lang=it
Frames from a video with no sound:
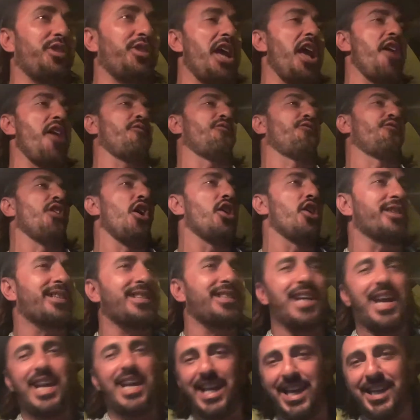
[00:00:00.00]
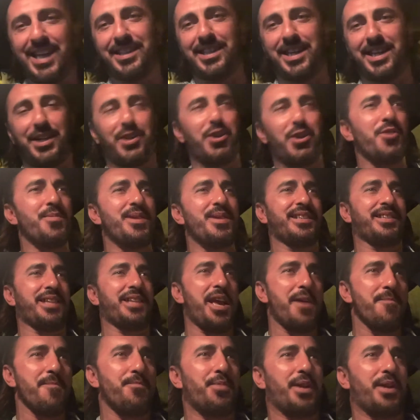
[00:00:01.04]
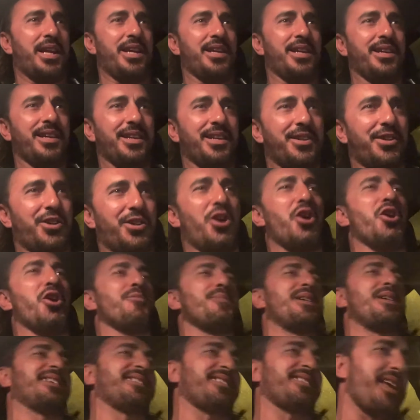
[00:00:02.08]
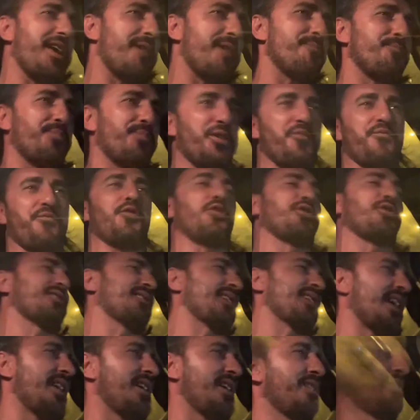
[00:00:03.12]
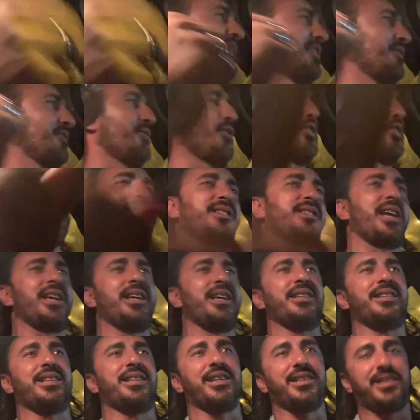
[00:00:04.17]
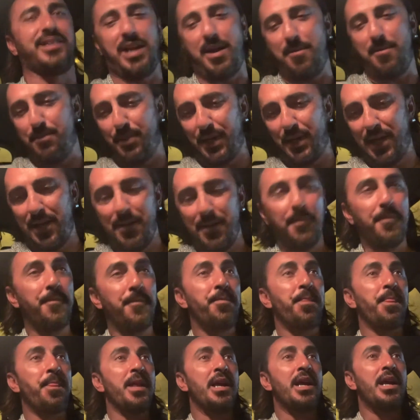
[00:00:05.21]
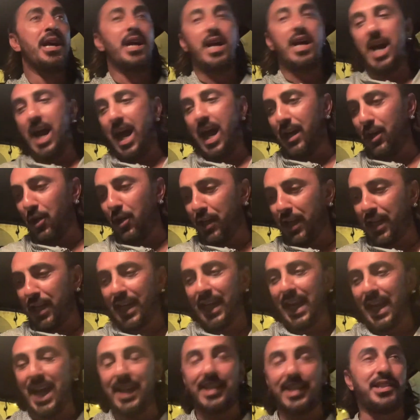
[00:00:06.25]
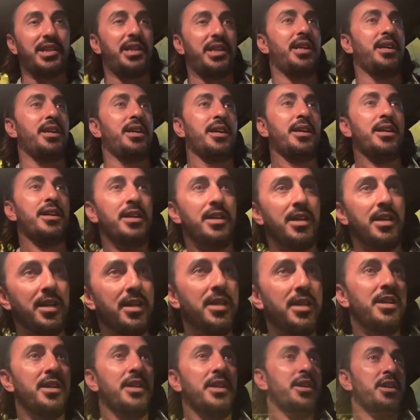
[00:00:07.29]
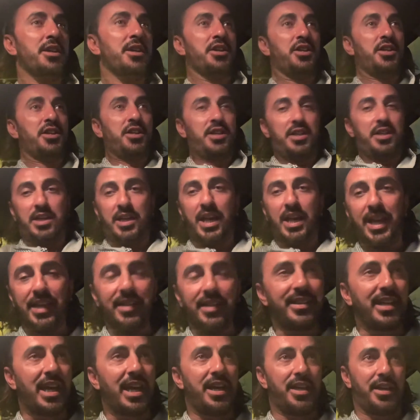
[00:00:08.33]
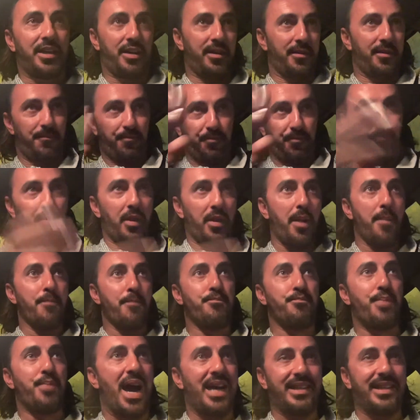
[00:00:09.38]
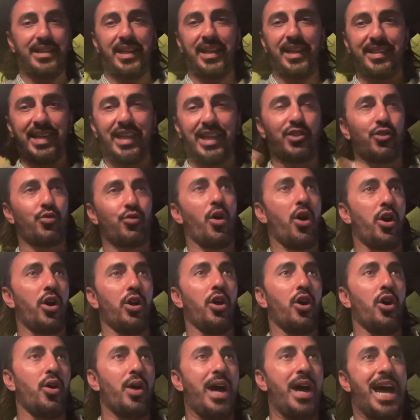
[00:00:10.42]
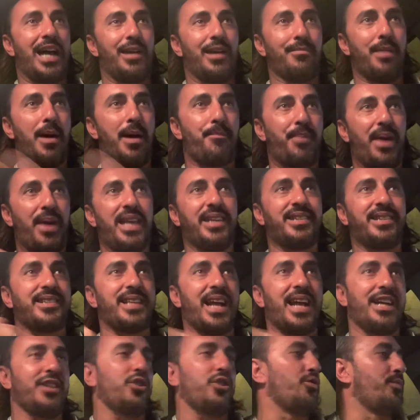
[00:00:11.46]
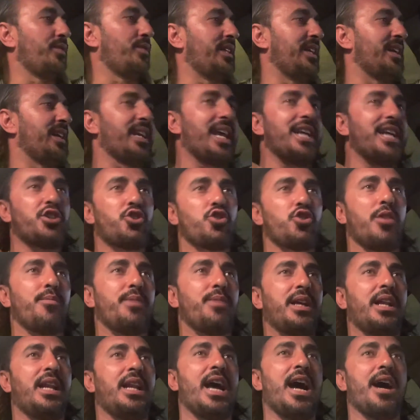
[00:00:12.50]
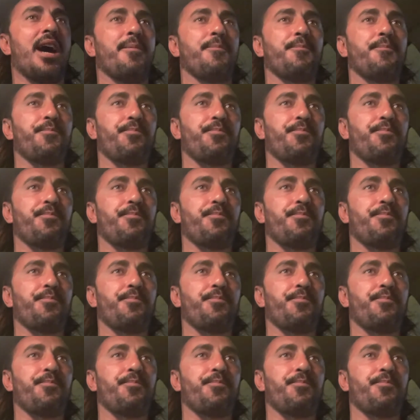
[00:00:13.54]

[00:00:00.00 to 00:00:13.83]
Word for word: e Forza Inter come sempre! Come sempre, Forza Inter! Forza Inter sempre! Allora ragazzi, Inter! batte Sassuolo al Mapei Stadium di Reggio Emilia